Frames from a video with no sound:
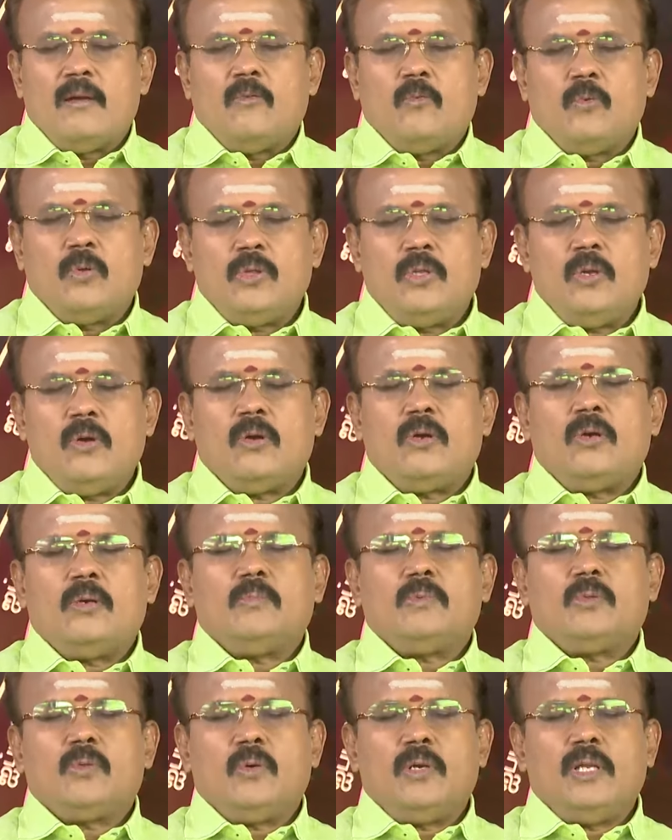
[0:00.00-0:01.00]
உத்தியோகம்
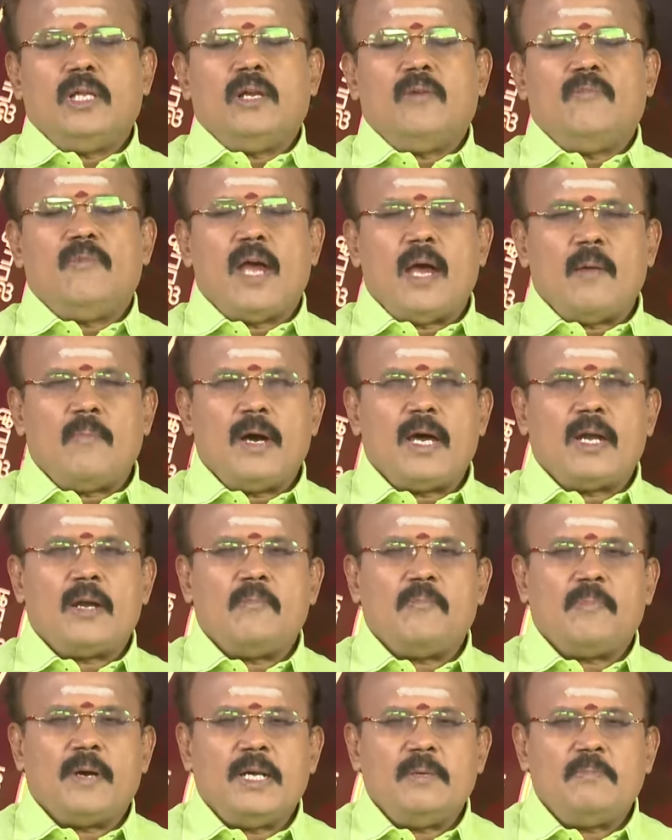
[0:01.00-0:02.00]
தொழில்
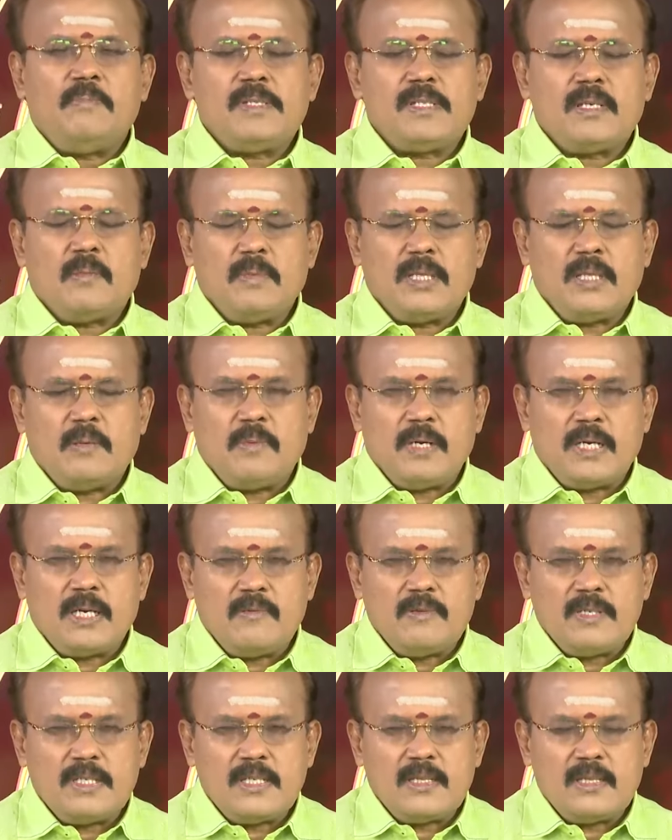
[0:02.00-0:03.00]
வியாபாரம் படிப்பு சம்பந்தப்பட்ட
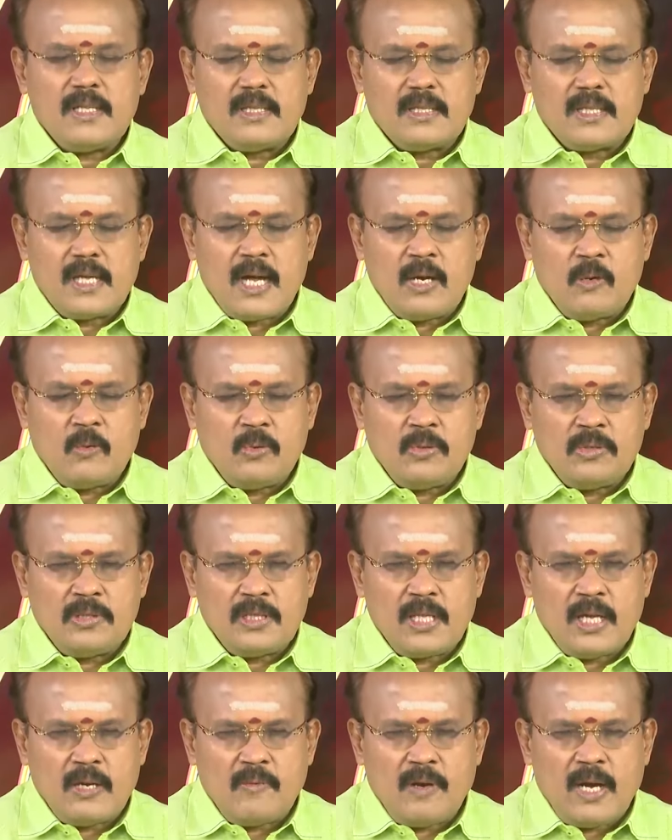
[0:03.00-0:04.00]
விஷயத்தில் தான் உண்டு
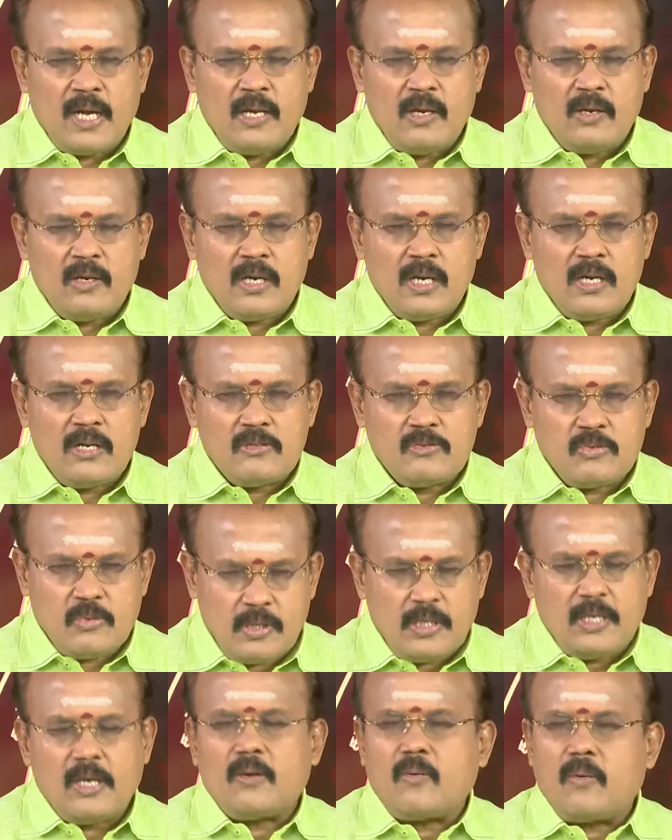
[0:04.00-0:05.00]
தன் வேலை என்று என்று
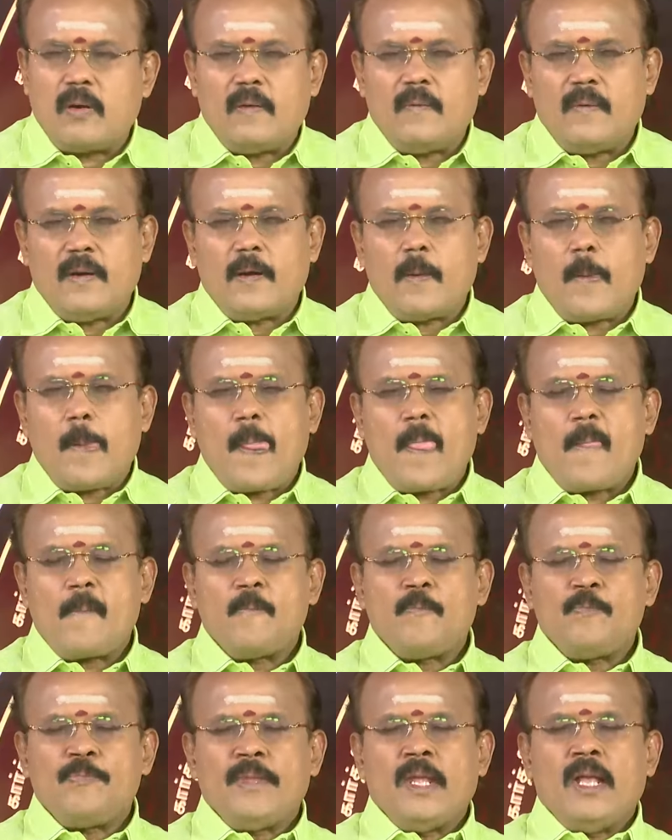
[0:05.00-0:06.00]
சுருக்கி கொள்ள வேண்டும்
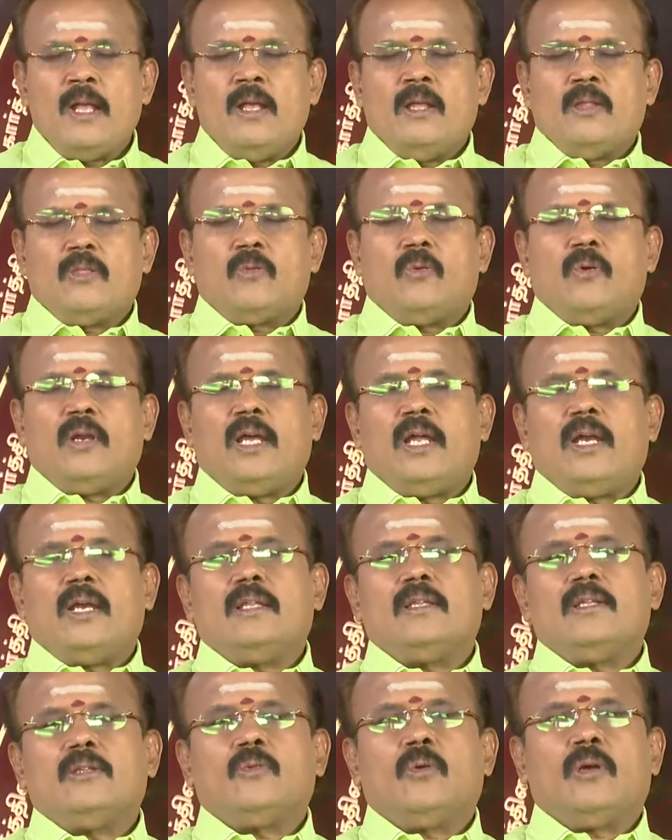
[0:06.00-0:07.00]
துணை
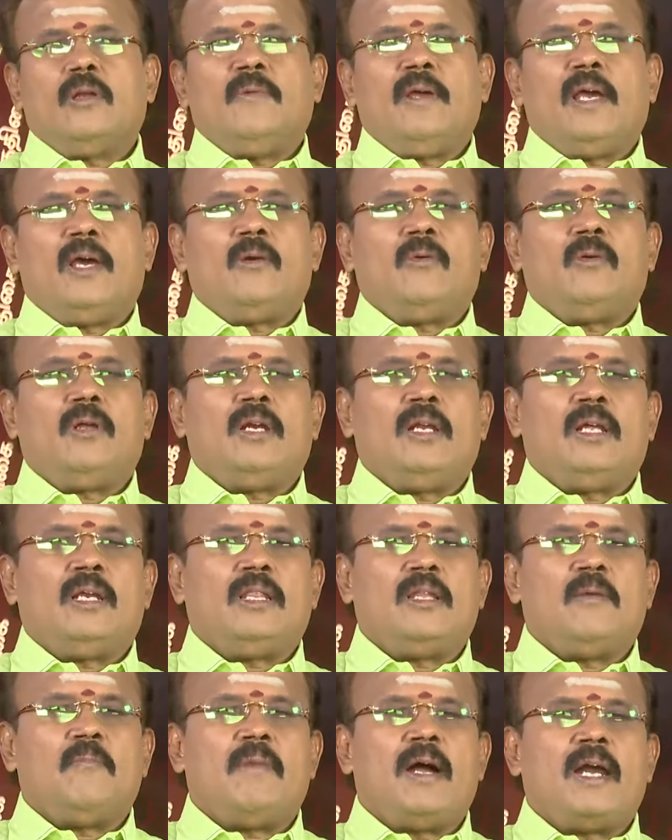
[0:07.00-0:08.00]
அல்லது துணைவியாருடன்
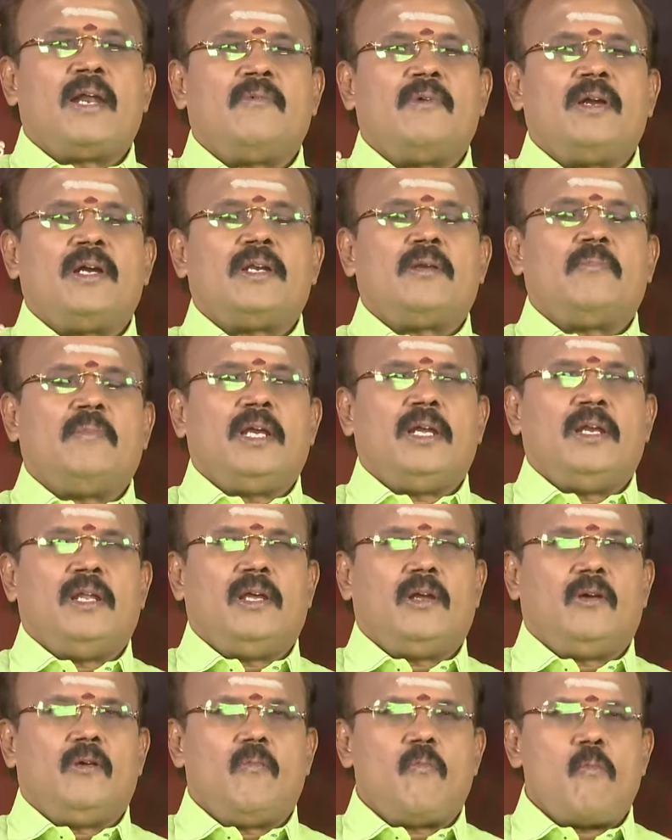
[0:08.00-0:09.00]
இருந்த மனவேற்றுமை
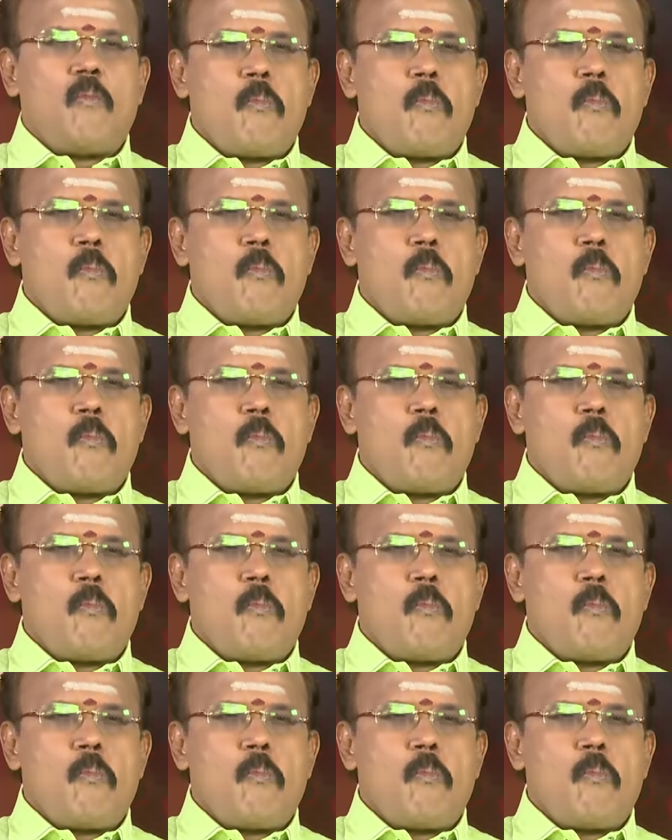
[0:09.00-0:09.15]
நீங்கும்